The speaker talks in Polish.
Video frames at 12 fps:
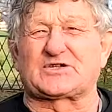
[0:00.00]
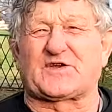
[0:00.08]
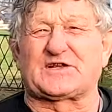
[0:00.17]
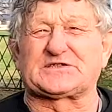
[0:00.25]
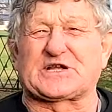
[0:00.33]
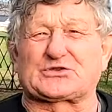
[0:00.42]

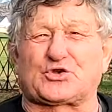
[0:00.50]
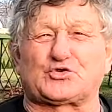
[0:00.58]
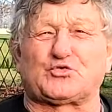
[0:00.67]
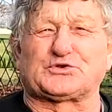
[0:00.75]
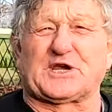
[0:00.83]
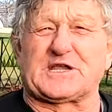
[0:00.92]
rozwaliska,
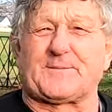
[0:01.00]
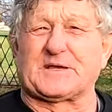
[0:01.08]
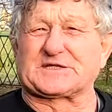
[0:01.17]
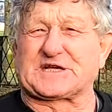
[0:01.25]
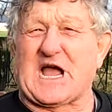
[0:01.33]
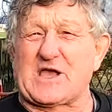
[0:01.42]
coś ludzie nie
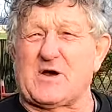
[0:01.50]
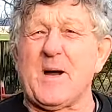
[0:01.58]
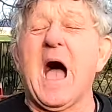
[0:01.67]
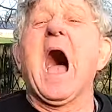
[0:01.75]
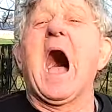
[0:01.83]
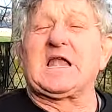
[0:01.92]
mieszkają,
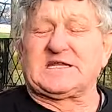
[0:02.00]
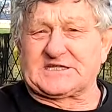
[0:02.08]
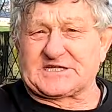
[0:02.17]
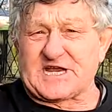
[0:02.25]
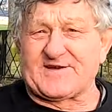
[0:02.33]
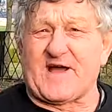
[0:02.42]
ale
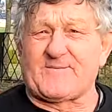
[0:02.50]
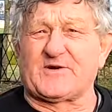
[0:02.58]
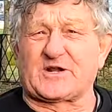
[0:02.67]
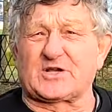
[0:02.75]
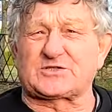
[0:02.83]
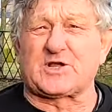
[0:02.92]
drzewa
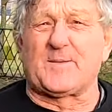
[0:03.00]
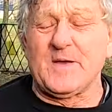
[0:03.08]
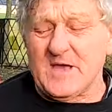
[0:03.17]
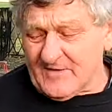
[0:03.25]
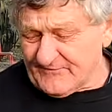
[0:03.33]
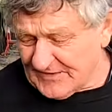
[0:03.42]
wyrosną.
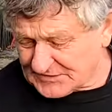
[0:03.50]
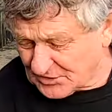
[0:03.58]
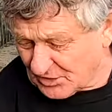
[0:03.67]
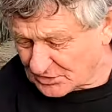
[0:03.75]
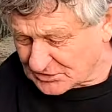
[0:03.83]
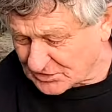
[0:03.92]
Weź
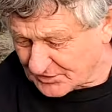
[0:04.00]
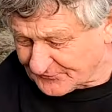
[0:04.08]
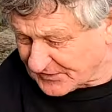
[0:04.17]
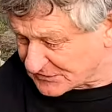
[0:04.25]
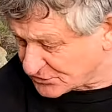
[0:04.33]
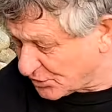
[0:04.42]

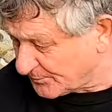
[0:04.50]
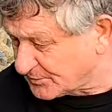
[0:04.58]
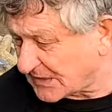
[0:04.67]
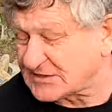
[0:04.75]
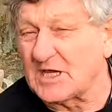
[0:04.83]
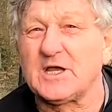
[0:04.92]
odkrywkę zrób,
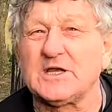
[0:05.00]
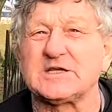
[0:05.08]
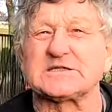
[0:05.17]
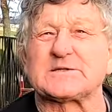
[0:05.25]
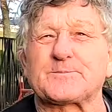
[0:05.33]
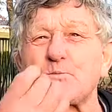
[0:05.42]
znacie,
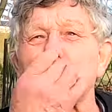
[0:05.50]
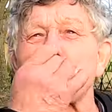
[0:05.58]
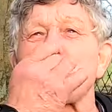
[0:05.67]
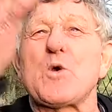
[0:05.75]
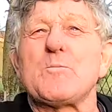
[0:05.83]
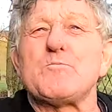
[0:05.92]

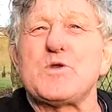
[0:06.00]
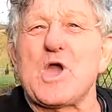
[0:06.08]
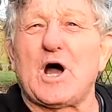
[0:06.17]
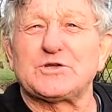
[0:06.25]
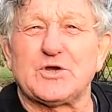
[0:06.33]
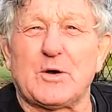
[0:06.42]

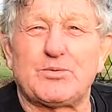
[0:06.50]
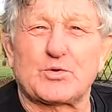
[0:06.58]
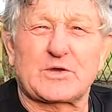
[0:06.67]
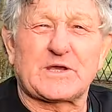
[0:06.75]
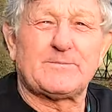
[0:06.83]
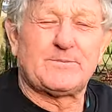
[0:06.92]
miodzio,
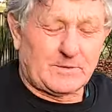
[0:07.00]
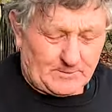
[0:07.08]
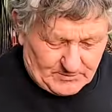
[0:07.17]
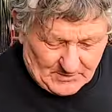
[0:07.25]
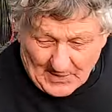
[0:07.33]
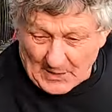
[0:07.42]
bruki
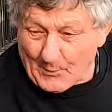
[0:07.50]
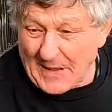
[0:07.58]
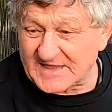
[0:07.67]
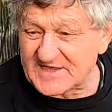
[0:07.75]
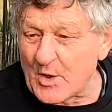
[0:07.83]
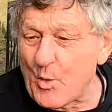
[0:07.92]

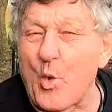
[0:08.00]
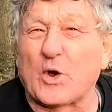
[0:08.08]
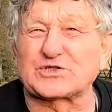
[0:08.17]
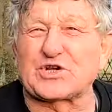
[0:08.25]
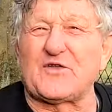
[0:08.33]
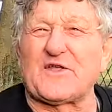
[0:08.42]
ładnie
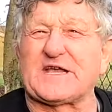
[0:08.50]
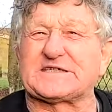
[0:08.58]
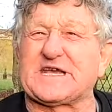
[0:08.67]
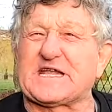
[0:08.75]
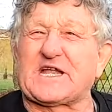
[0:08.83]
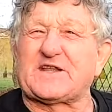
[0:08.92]
ułożone,
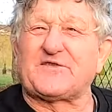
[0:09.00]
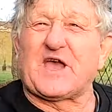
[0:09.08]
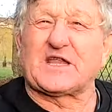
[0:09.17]
jest jeden w